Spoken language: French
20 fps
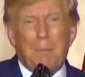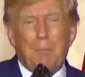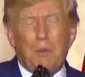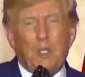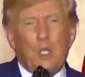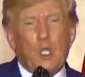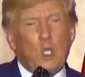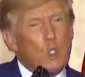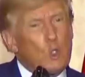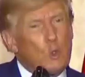
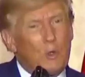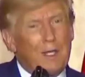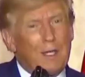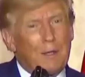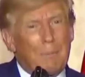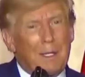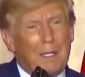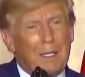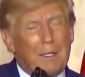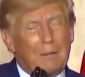d'avoir les
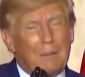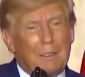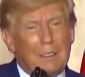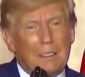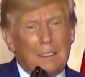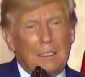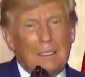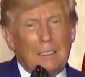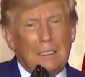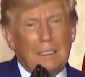médias
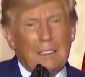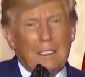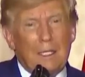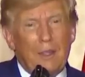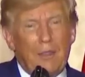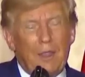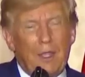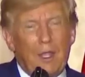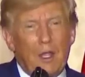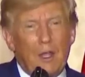ici.
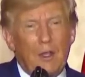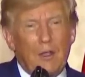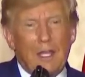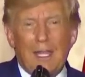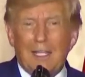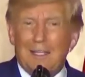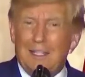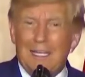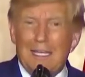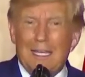
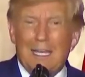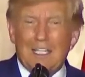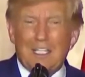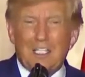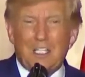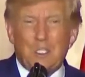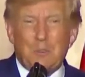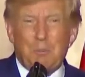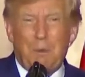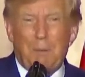Et
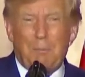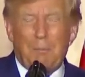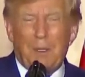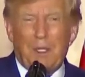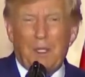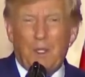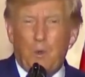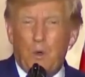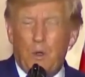euh, euh,